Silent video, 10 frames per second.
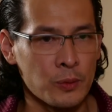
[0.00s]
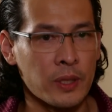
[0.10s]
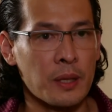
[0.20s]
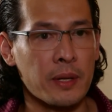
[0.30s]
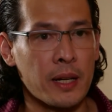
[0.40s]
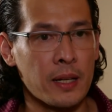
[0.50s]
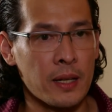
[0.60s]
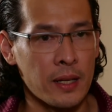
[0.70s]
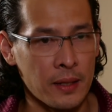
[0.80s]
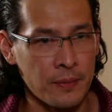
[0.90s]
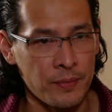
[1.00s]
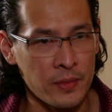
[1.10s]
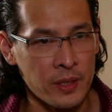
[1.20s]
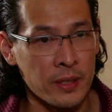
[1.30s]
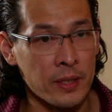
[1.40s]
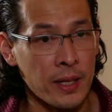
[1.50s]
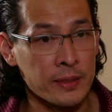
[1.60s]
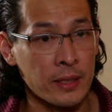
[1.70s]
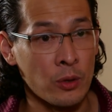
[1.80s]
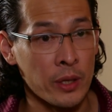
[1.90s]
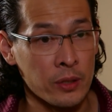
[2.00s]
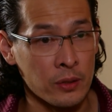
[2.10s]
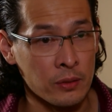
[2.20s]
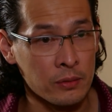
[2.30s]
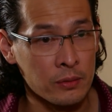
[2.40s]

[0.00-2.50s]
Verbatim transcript: Huwag ka mag-alala, iingatan ko kayo.